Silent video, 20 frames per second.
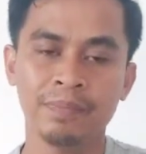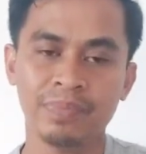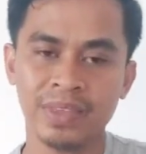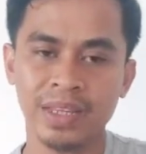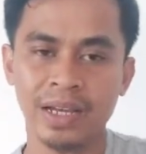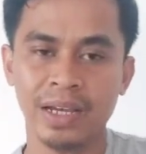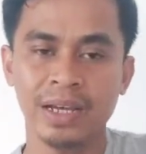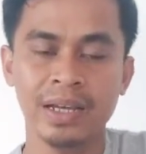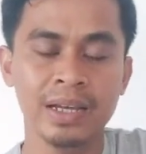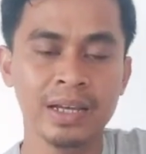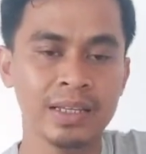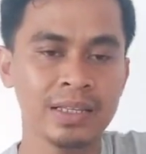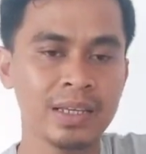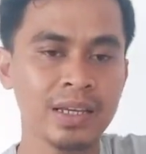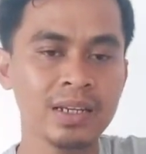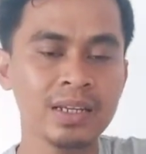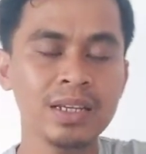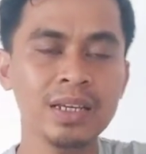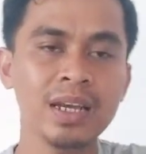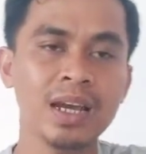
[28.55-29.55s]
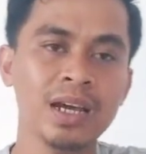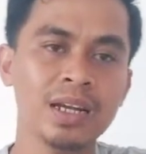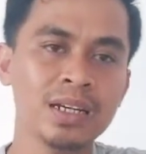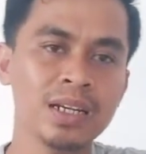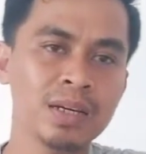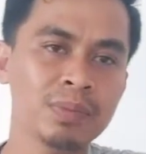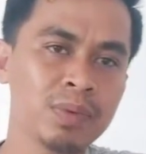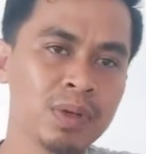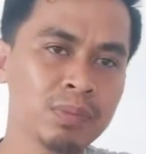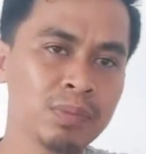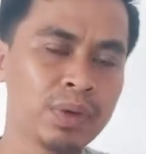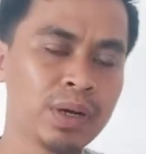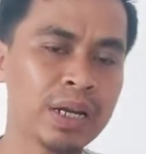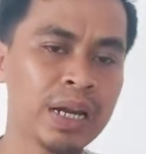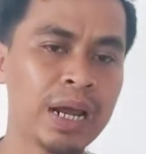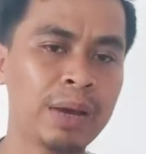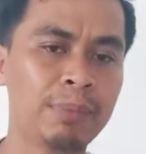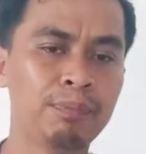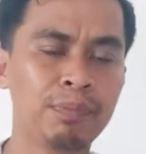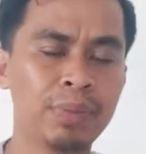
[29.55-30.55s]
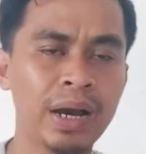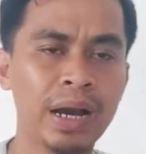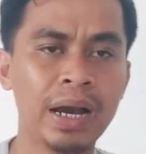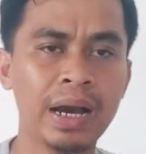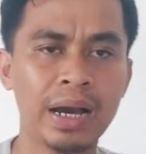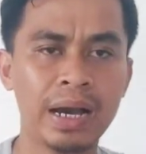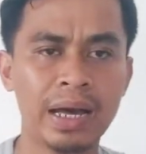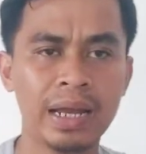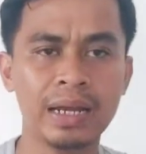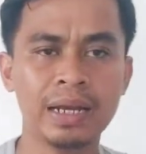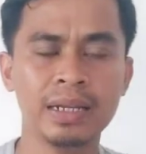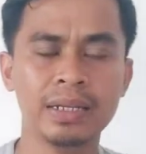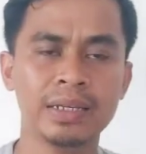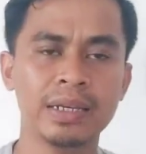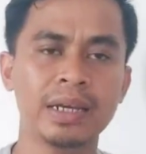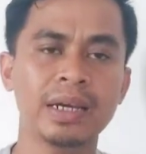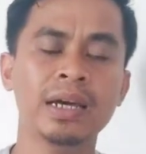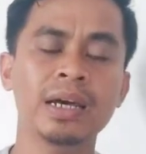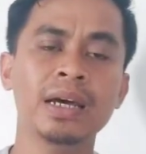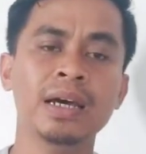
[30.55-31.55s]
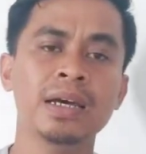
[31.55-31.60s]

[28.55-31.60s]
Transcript: Nah, jadi ada beberapa hal ya